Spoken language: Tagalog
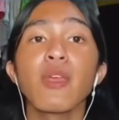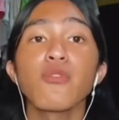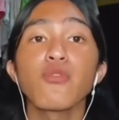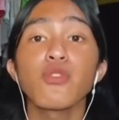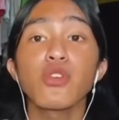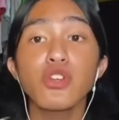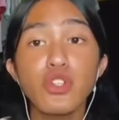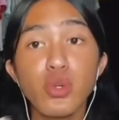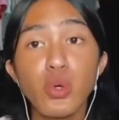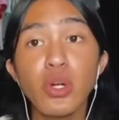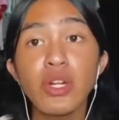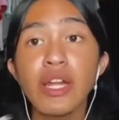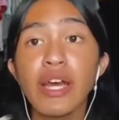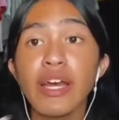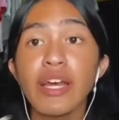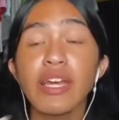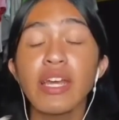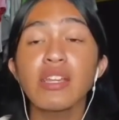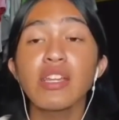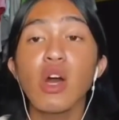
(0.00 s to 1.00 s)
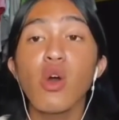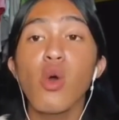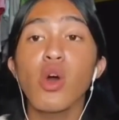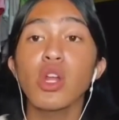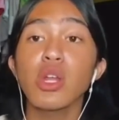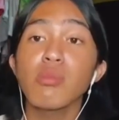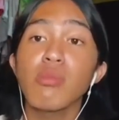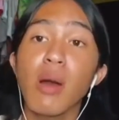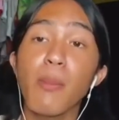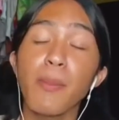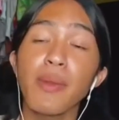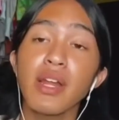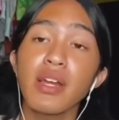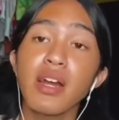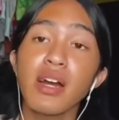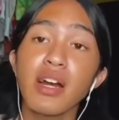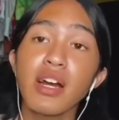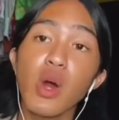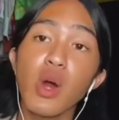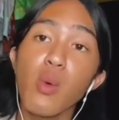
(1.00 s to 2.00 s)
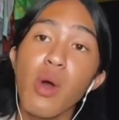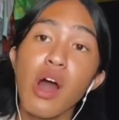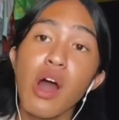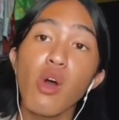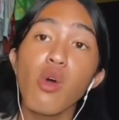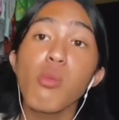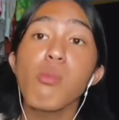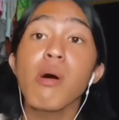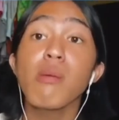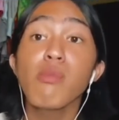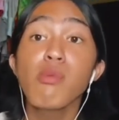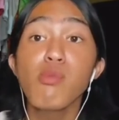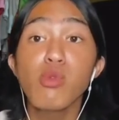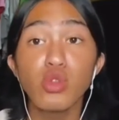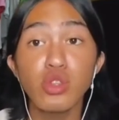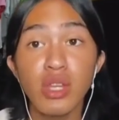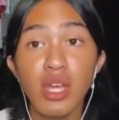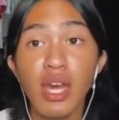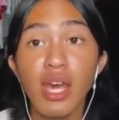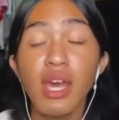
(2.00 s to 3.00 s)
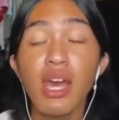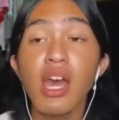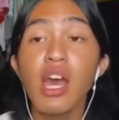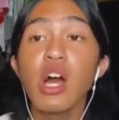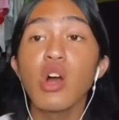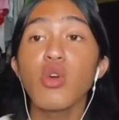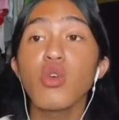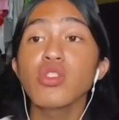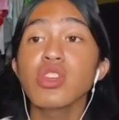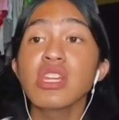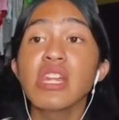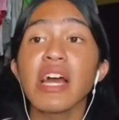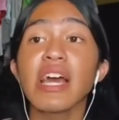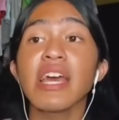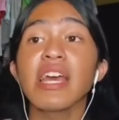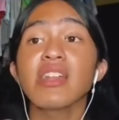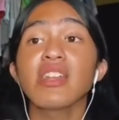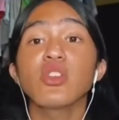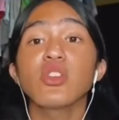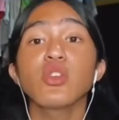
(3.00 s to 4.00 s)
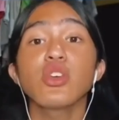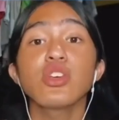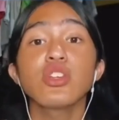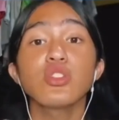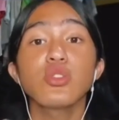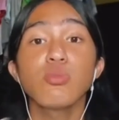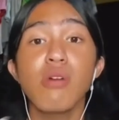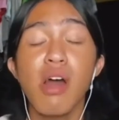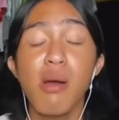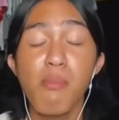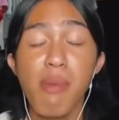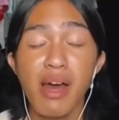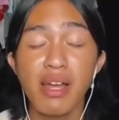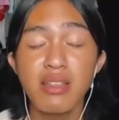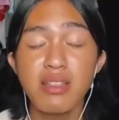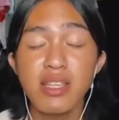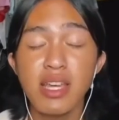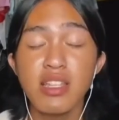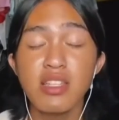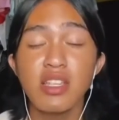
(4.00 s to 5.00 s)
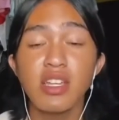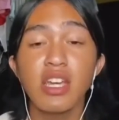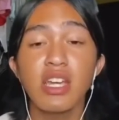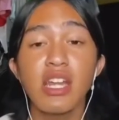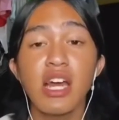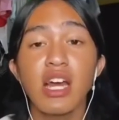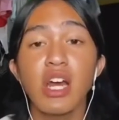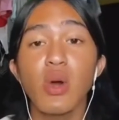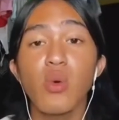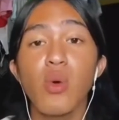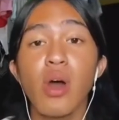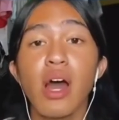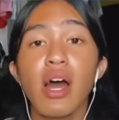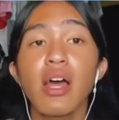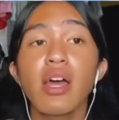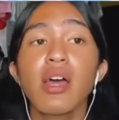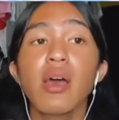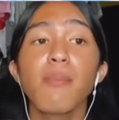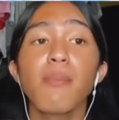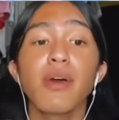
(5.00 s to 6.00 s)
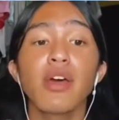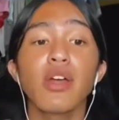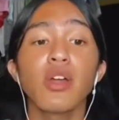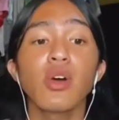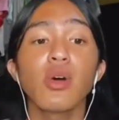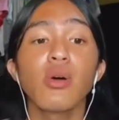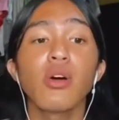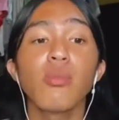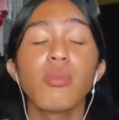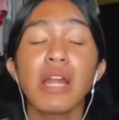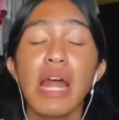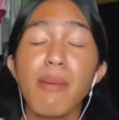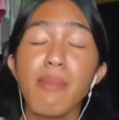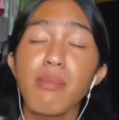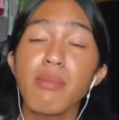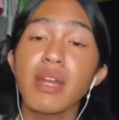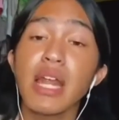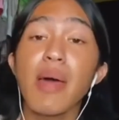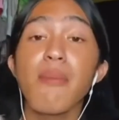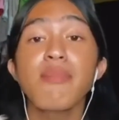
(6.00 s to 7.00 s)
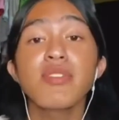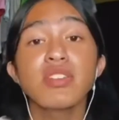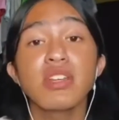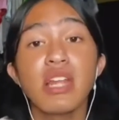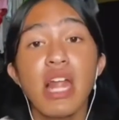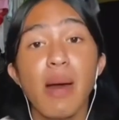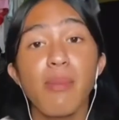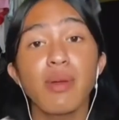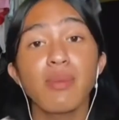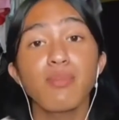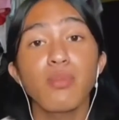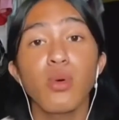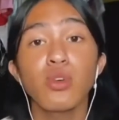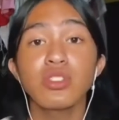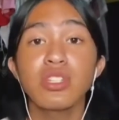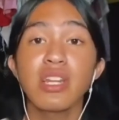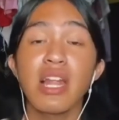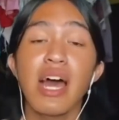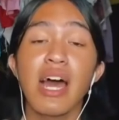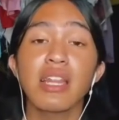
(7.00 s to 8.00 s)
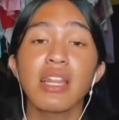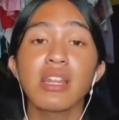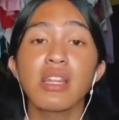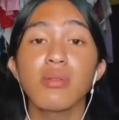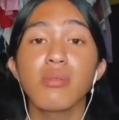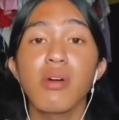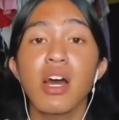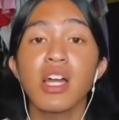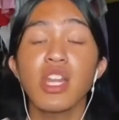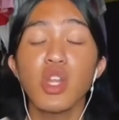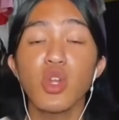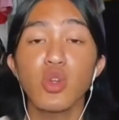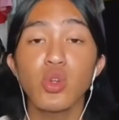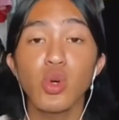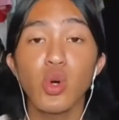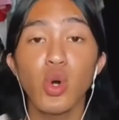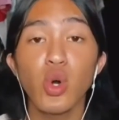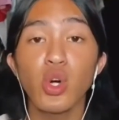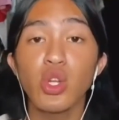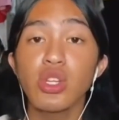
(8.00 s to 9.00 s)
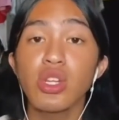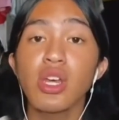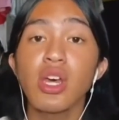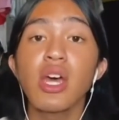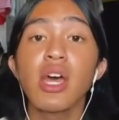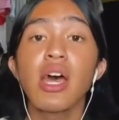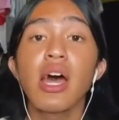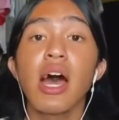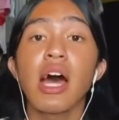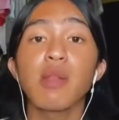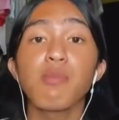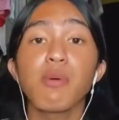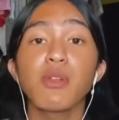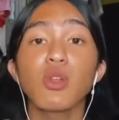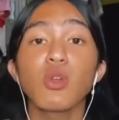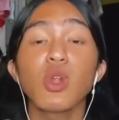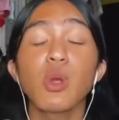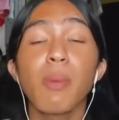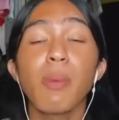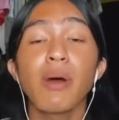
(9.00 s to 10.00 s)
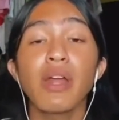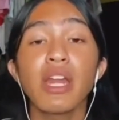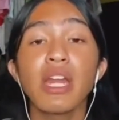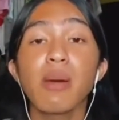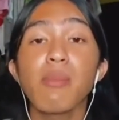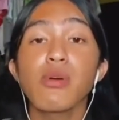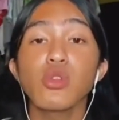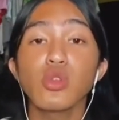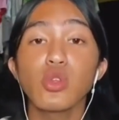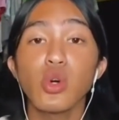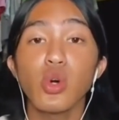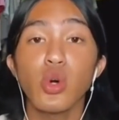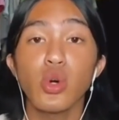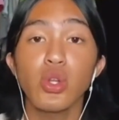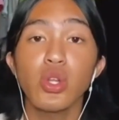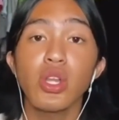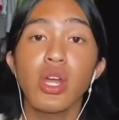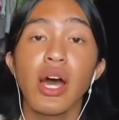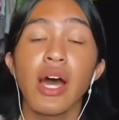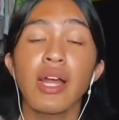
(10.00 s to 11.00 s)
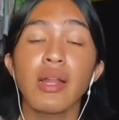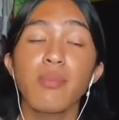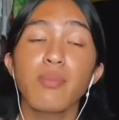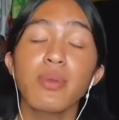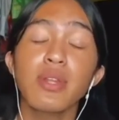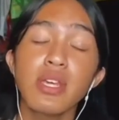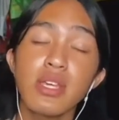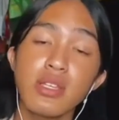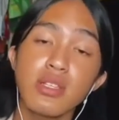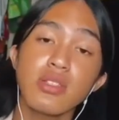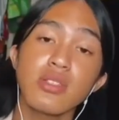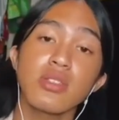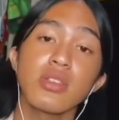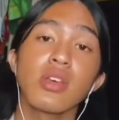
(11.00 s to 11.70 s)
for sure, nakikita ko ano yung mga pinagagawa kong mabubuti, kundi nakikita nyo is yung mga bad sides na ginagawa. Pero maraming maraming salamat po sa lahat ng mga nanonood at patuloy pa rin na manonood. At please,